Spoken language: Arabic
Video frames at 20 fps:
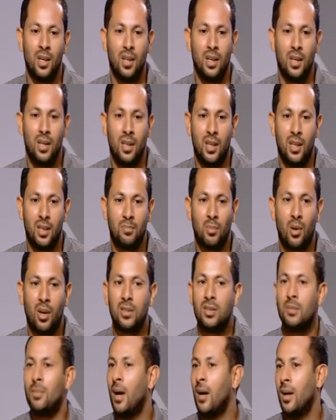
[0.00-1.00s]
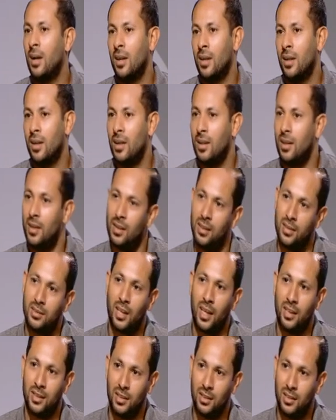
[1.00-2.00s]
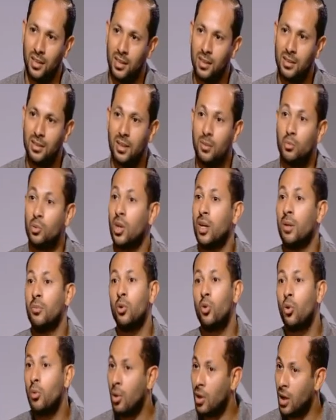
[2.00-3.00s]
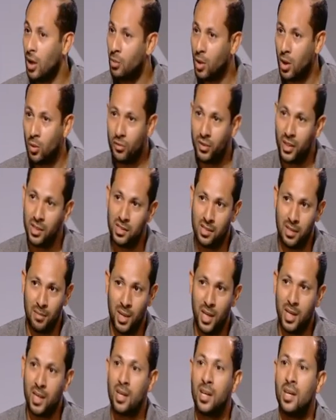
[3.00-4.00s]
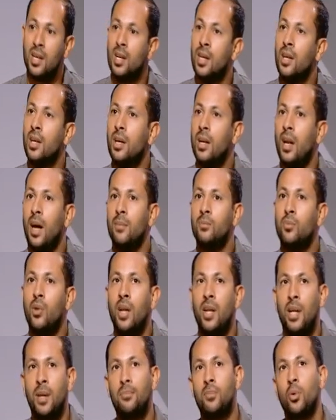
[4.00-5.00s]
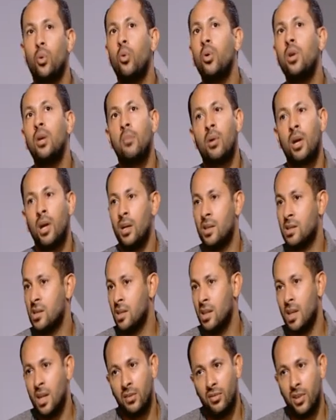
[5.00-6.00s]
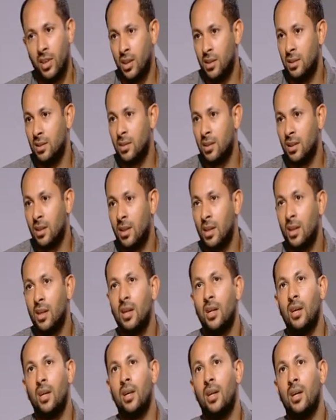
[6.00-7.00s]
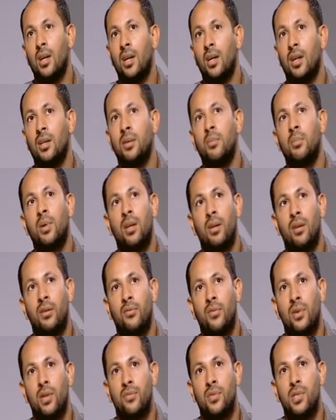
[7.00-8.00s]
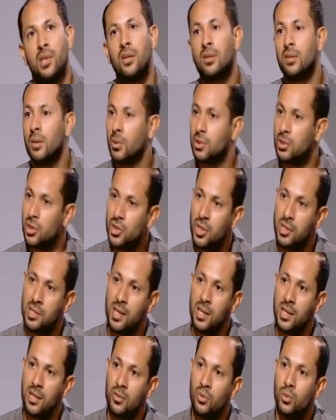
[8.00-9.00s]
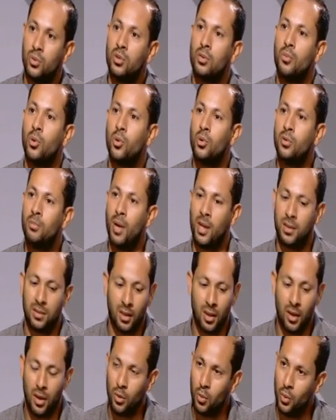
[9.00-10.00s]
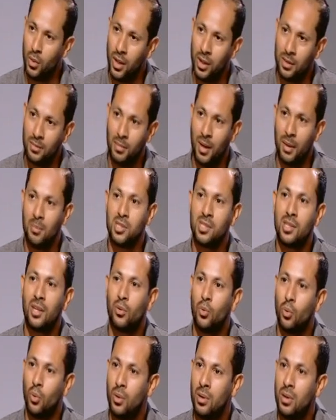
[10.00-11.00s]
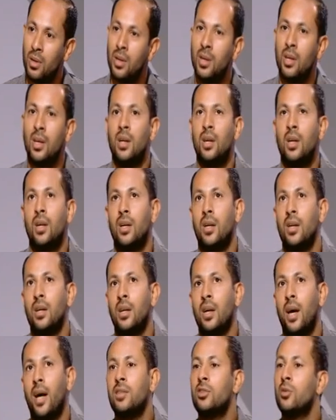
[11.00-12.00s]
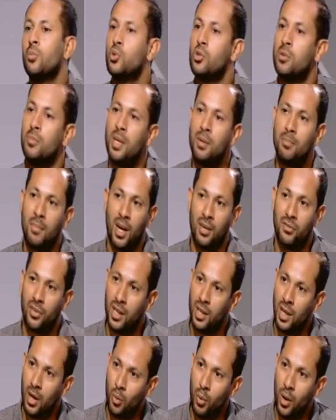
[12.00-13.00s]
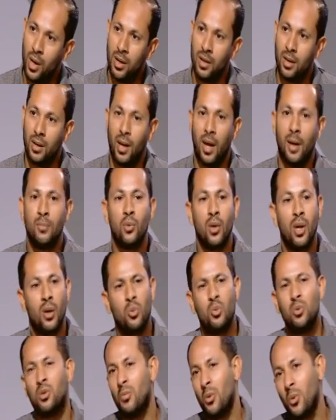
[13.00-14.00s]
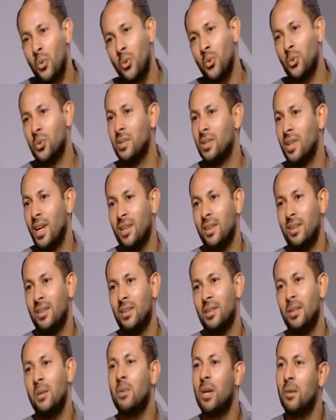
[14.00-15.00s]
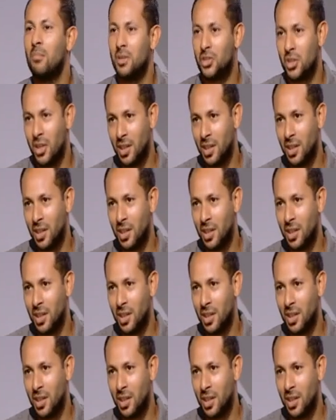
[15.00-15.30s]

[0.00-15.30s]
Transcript: آه، اتمرنت مع تحت قياده مدربين كبار قوي قوي في نادي الزمالك الحمد لله لعبت كل المراحل السنيه اللي في النادي آه، يمكن في سن 18 سنه كنت موجود مع الدرجه الاولى مع مستر كرول آه، قعدت موسمين مع الفريق الاول الحمد لله كنت موجود يعني يمكن ما